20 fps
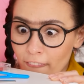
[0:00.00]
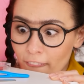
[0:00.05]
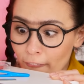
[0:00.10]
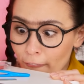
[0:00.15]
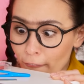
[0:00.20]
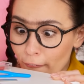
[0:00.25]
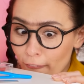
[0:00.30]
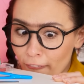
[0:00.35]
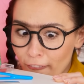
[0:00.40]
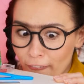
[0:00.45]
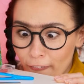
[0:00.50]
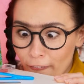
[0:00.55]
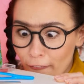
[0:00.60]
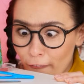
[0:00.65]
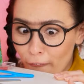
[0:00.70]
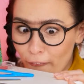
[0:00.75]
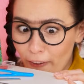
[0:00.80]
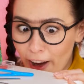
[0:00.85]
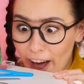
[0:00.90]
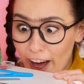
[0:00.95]
C'è un
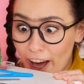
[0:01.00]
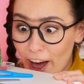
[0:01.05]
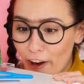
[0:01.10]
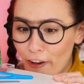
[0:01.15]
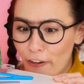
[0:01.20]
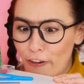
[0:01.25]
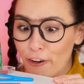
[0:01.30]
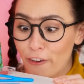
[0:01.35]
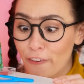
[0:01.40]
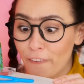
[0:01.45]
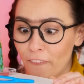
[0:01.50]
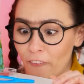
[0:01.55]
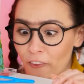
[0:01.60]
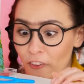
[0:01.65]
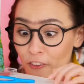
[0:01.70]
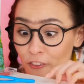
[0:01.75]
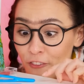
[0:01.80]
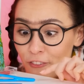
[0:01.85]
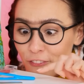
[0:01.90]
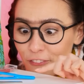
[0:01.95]
sacco di
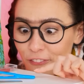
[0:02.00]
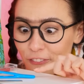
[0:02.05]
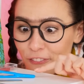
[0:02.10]
scelta!